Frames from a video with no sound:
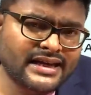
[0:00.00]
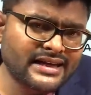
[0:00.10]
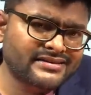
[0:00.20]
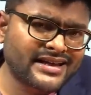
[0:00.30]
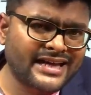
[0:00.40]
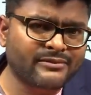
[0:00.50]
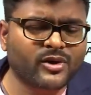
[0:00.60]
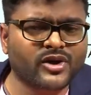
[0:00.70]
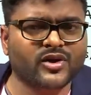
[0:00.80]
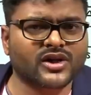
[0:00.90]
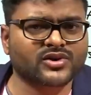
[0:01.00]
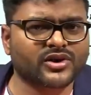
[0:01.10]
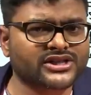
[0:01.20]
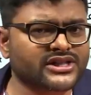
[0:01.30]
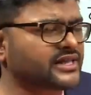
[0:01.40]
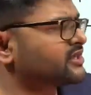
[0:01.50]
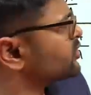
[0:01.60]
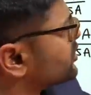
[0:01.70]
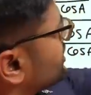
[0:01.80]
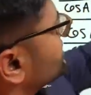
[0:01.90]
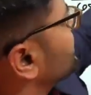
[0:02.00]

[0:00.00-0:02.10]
लिए साइन अपॉन कॉस होना चाहिए तो कॉस से